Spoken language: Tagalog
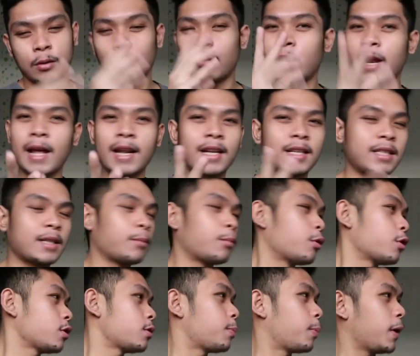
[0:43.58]
wala na si
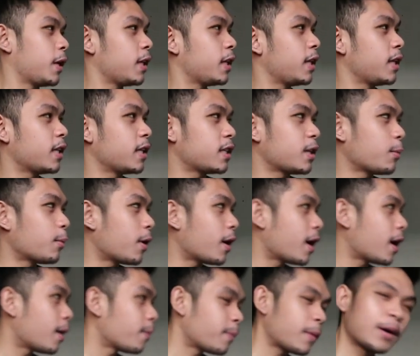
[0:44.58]
Boss B, hindi na siya
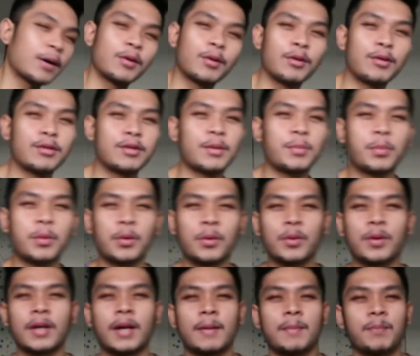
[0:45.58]
makakapanggulo sa
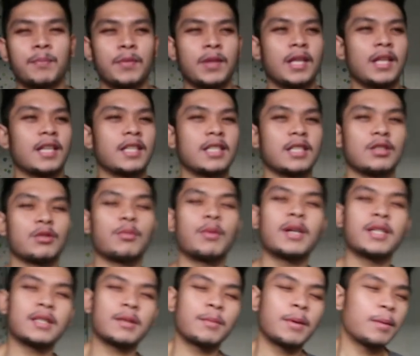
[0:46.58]
program. Hindi na siya
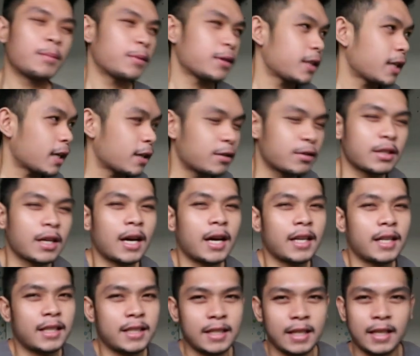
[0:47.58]
sumasabay masyado sa
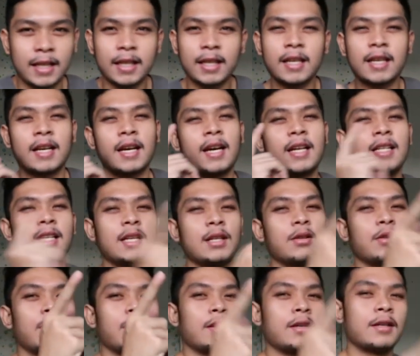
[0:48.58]
akin kasi
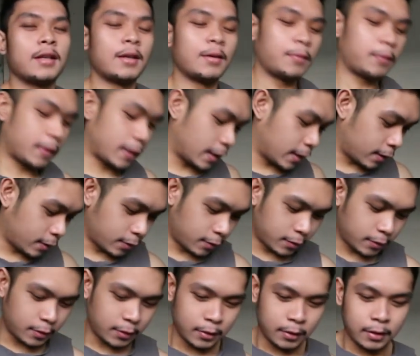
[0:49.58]
andito na yung girlfriend
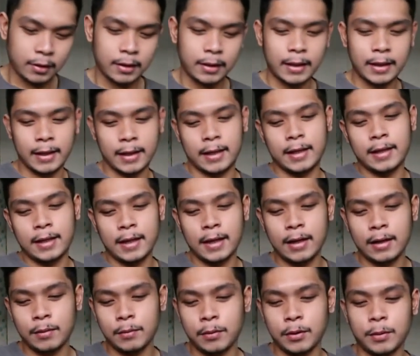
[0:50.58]
ko. And
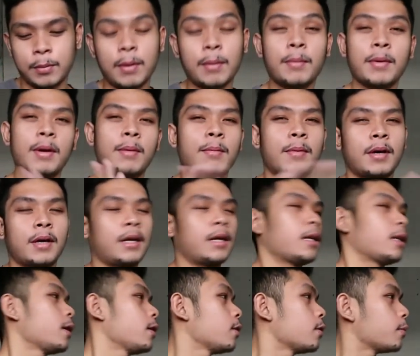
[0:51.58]
ayun boy, mamaya
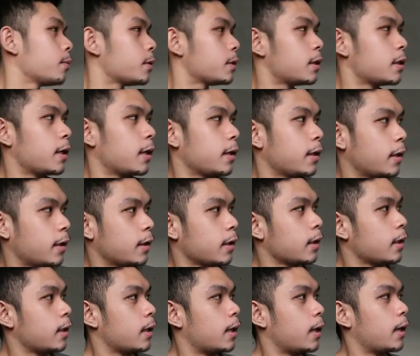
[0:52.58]
makikita niyo naman si Nightwing.
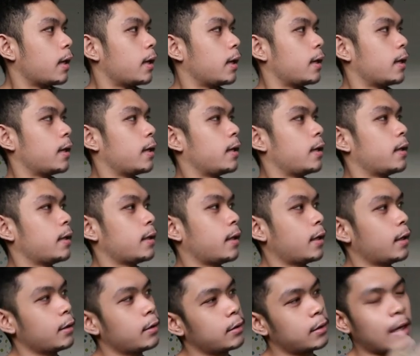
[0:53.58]
And
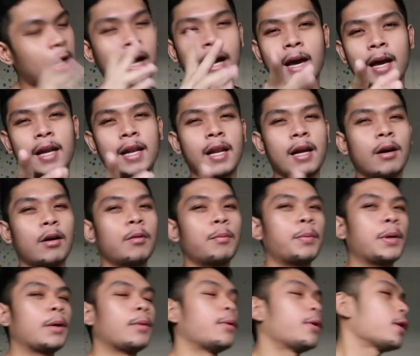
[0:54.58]
ayun, kakain lang ako
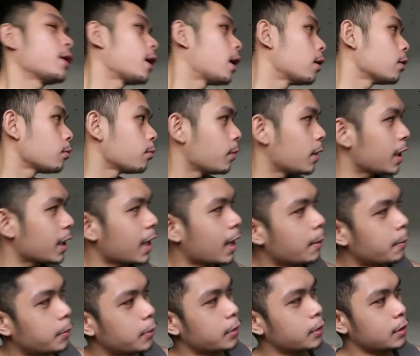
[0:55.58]
pre-workout meal.
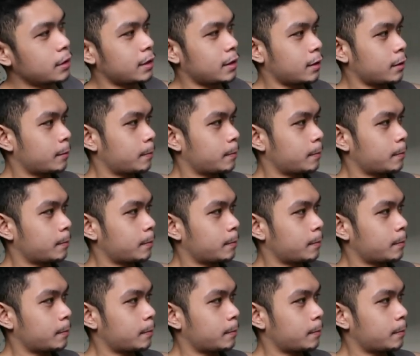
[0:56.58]
Tapos,